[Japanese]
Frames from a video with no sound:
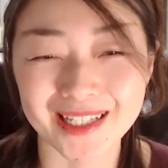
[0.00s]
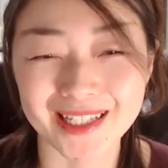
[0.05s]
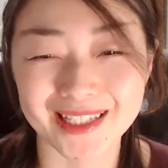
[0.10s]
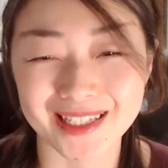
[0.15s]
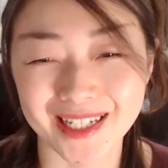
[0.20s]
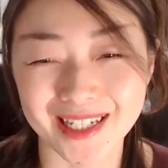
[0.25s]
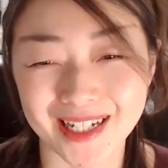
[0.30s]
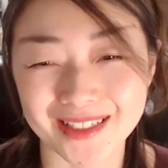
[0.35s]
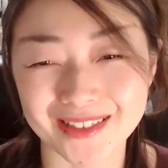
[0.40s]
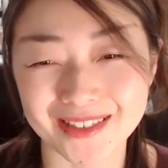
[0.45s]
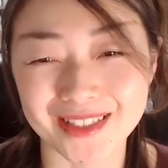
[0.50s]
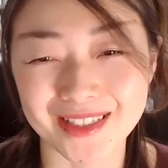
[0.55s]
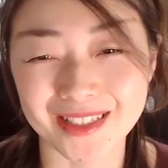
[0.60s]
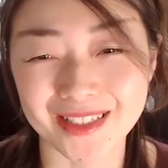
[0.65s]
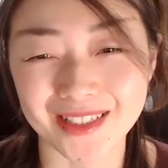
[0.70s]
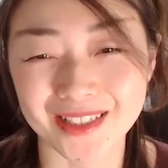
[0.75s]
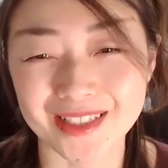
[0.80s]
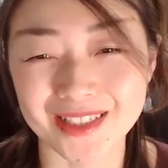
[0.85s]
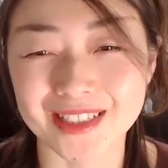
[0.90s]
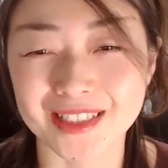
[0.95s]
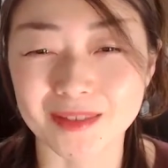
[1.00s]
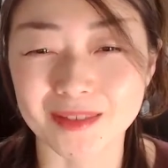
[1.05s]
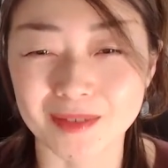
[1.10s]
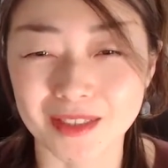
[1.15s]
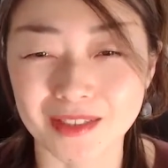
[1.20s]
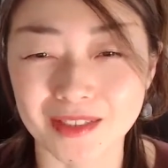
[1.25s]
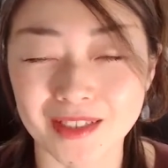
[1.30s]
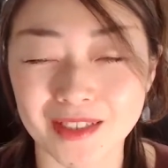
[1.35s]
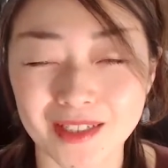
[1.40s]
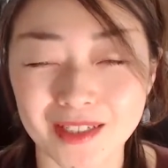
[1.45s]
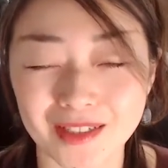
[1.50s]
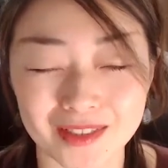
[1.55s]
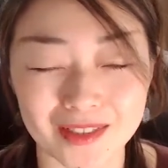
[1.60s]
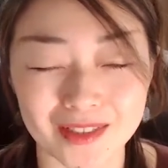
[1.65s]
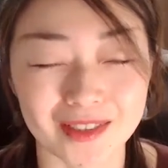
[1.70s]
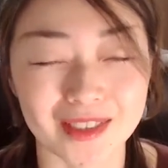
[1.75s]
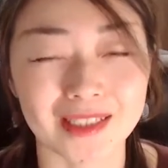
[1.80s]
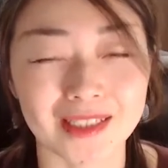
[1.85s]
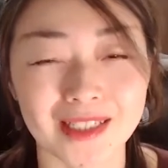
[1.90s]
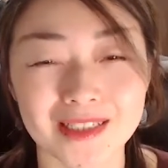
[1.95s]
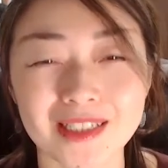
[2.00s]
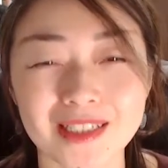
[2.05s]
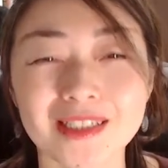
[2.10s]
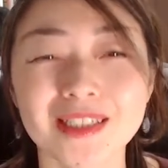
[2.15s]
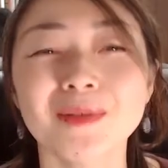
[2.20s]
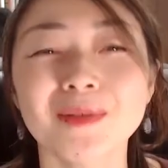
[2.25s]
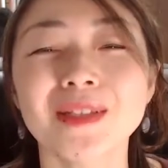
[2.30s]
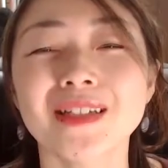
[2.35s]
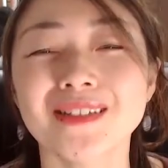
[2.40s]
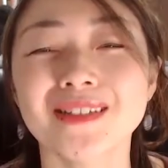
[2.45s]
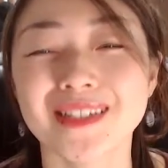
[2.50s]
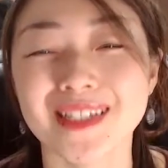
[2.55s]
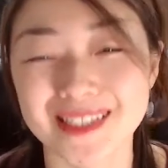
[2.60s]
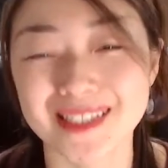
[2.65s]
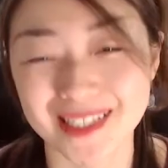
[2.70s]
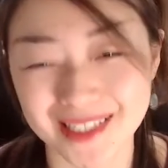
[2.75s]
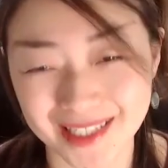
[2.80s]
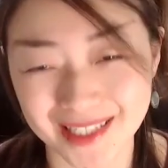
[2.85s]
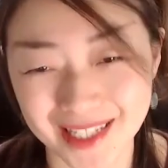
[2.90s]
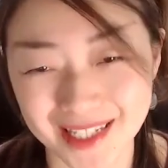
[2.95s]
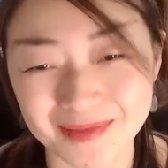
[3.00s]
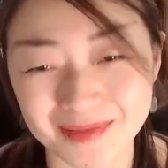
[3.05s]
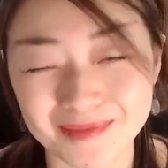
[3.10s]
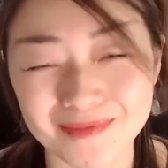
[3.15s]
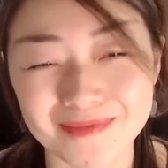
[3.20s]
気軽にご質問ご相談なさってみてくださいね